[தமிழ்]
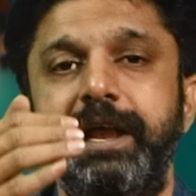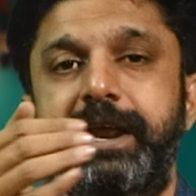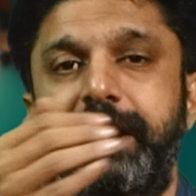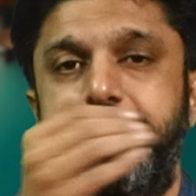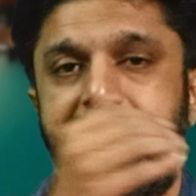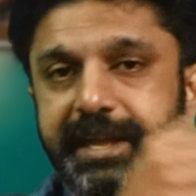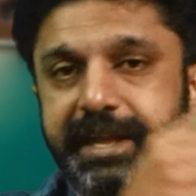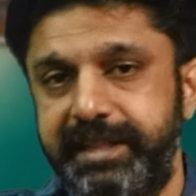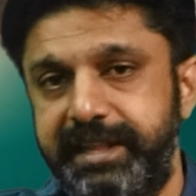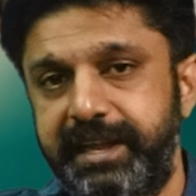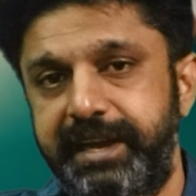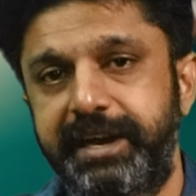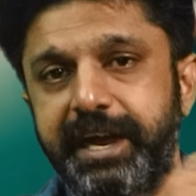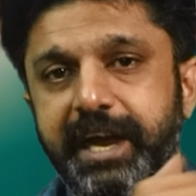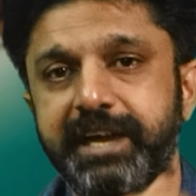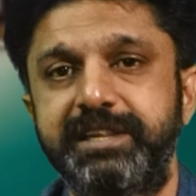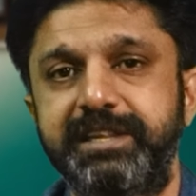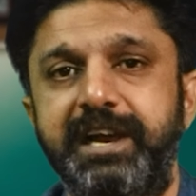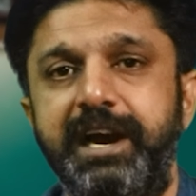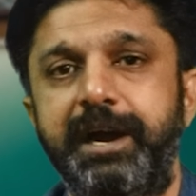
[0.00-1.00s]
கடந்த
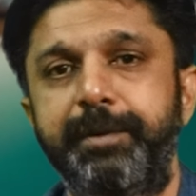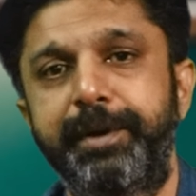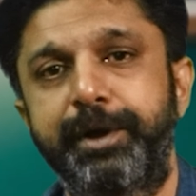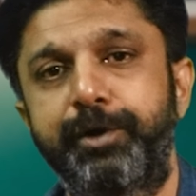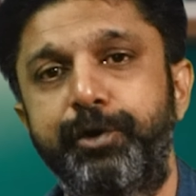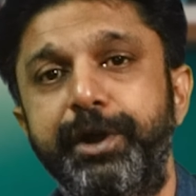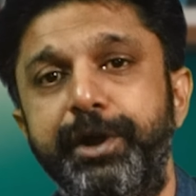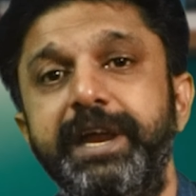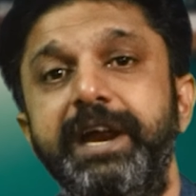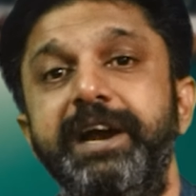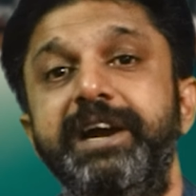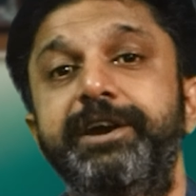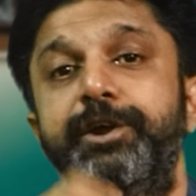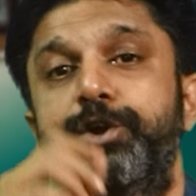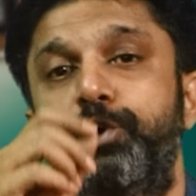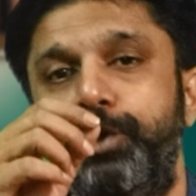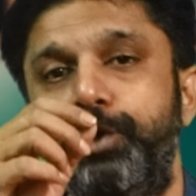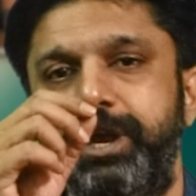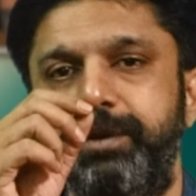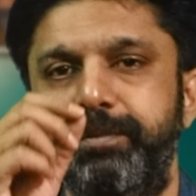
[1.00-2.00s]
ஞாயிற்றுக்கிழமை கூட எட்டு
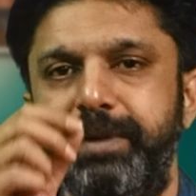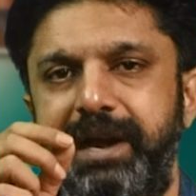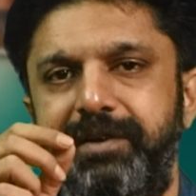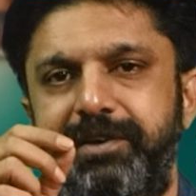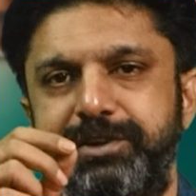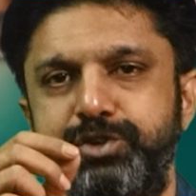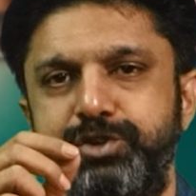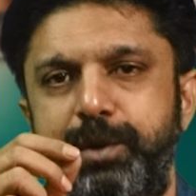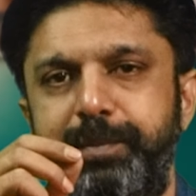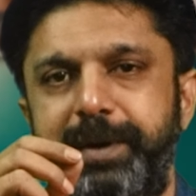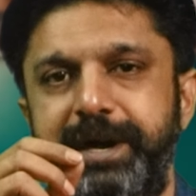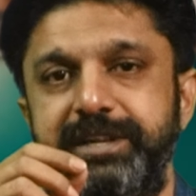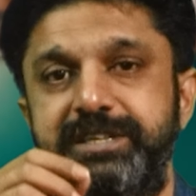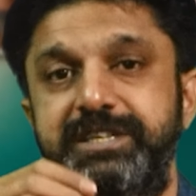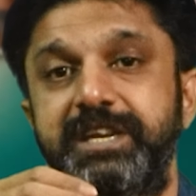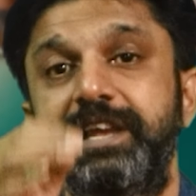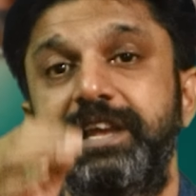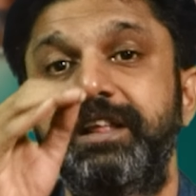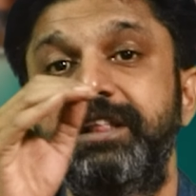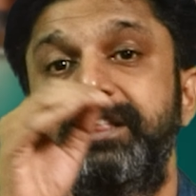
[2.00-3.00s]
கோடிக்கு மேல வசூல்
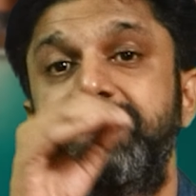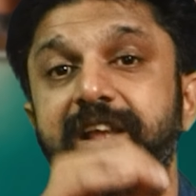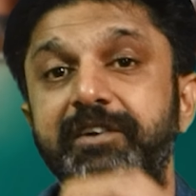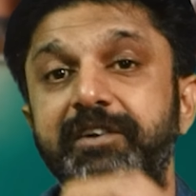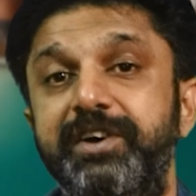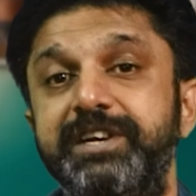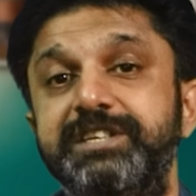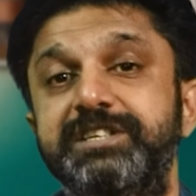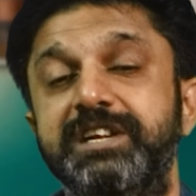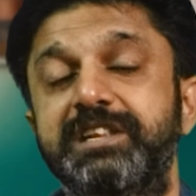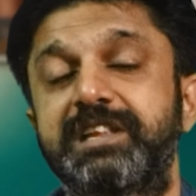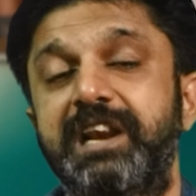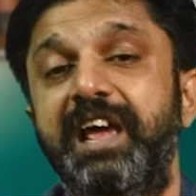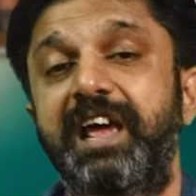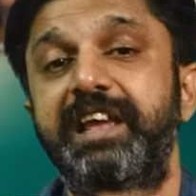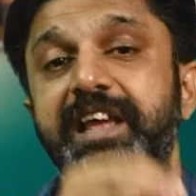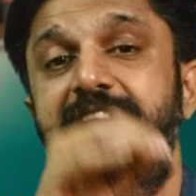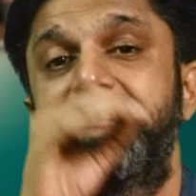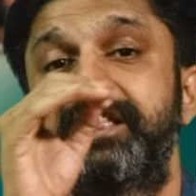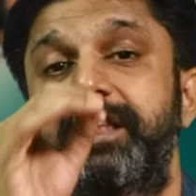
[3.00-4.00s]
பண்ணிச்சு இந்த வருஷத்துல
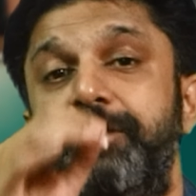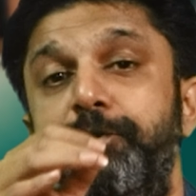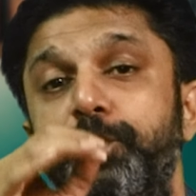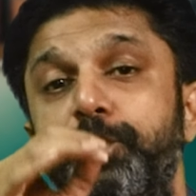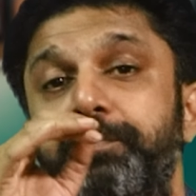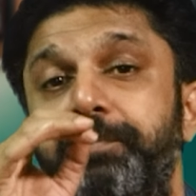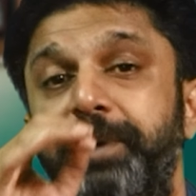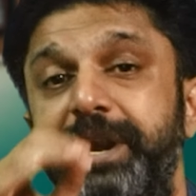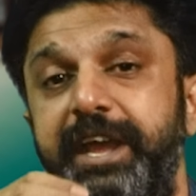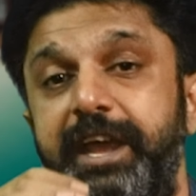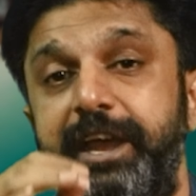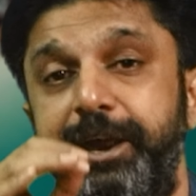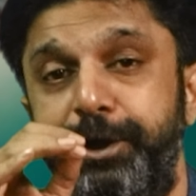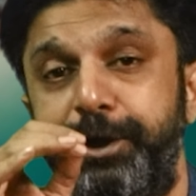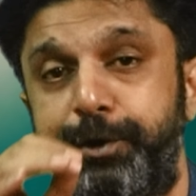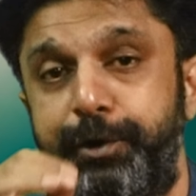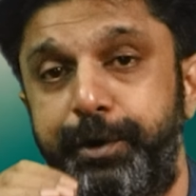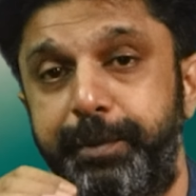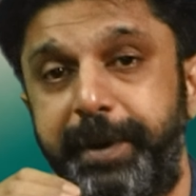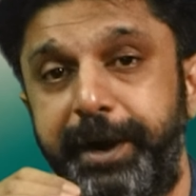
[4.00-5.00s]
எந்த ஒரு பெரிய
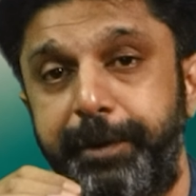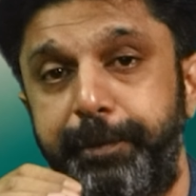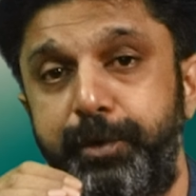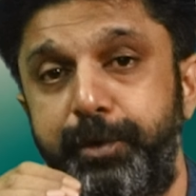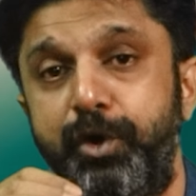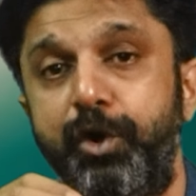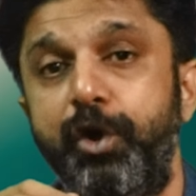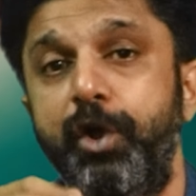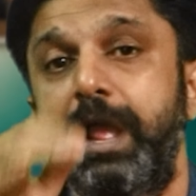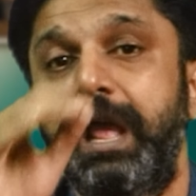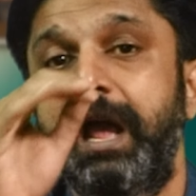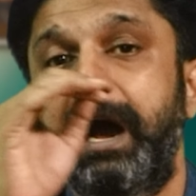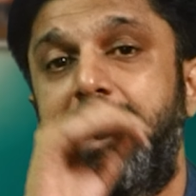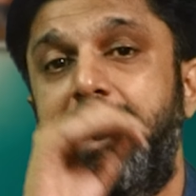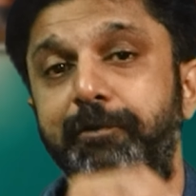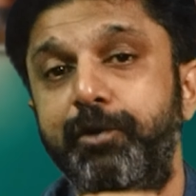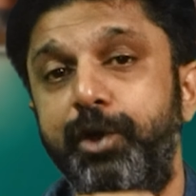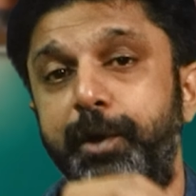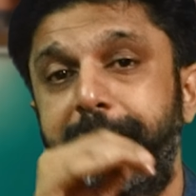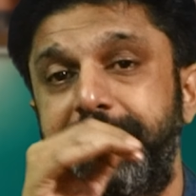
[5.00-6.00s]
ஹீரோட படமும்
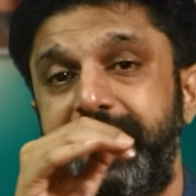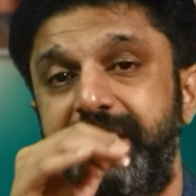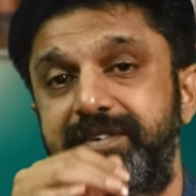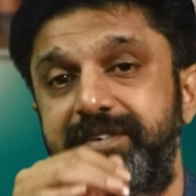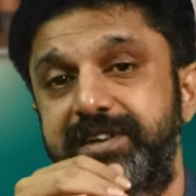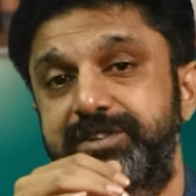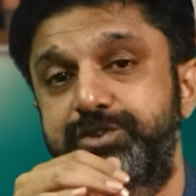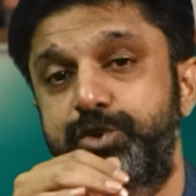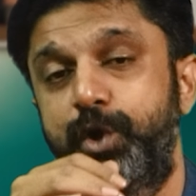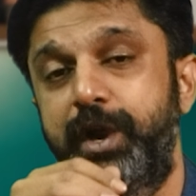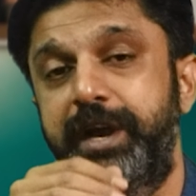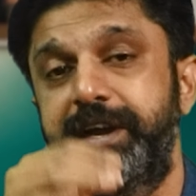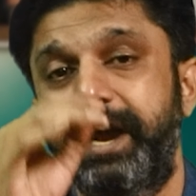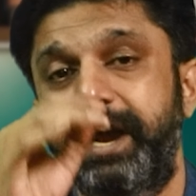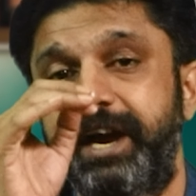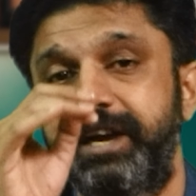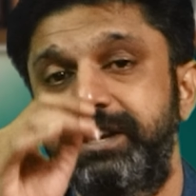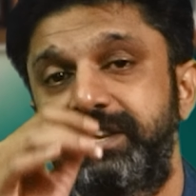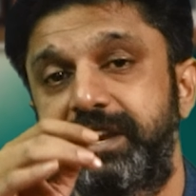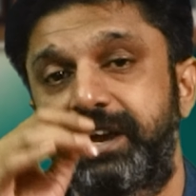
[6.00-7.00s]
அவ்வளவு பெரிய வசூல
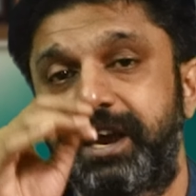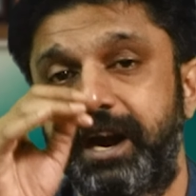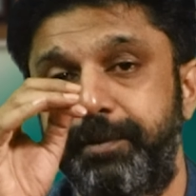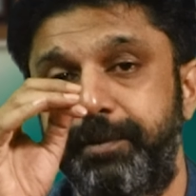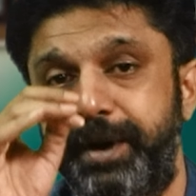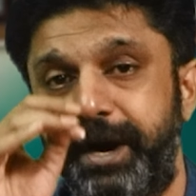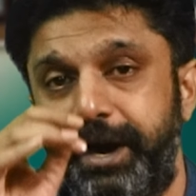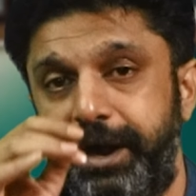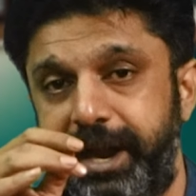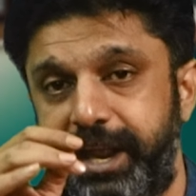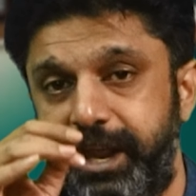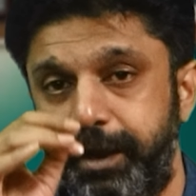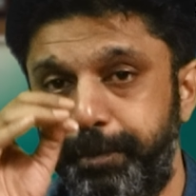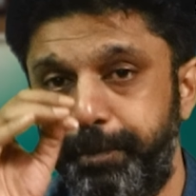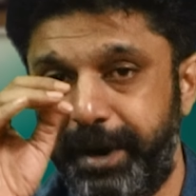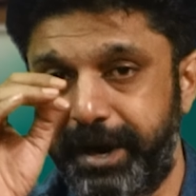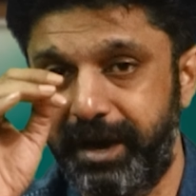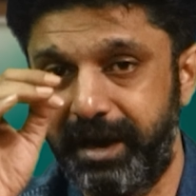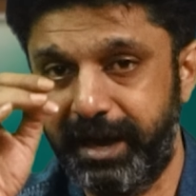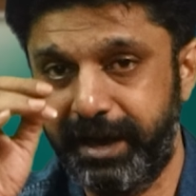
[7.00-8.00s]
ஞாயிற்றுக்கிழமை அன்னைக்கு
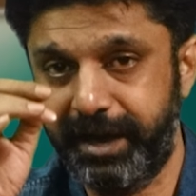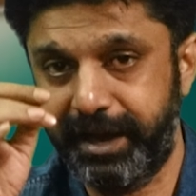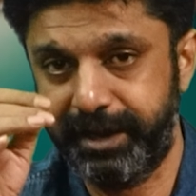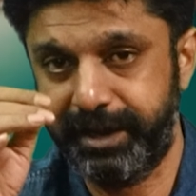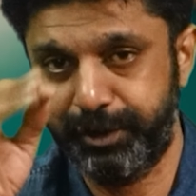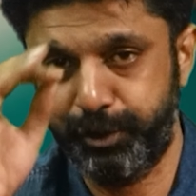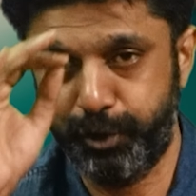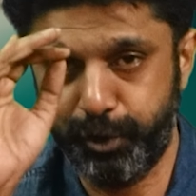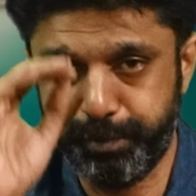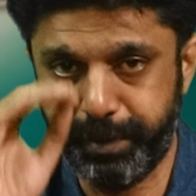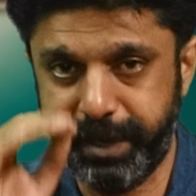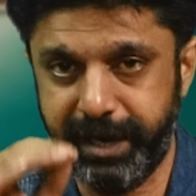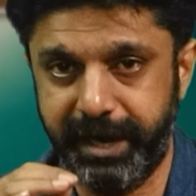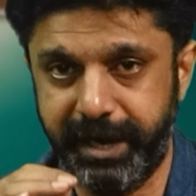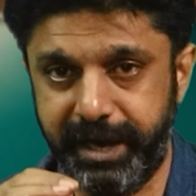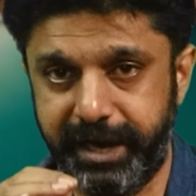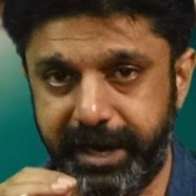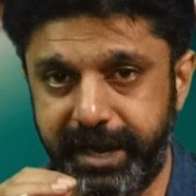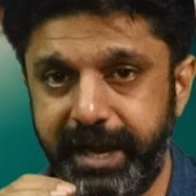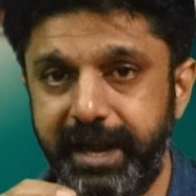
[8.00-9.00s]
பண்ணலங்கிறத நோட்
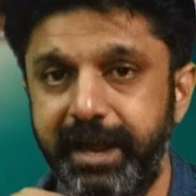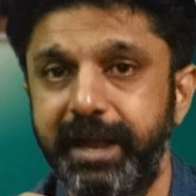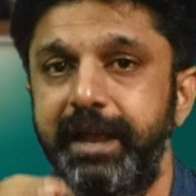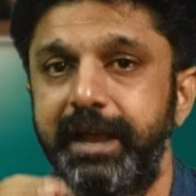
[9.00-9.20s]
பண்ணிக்கிட்டு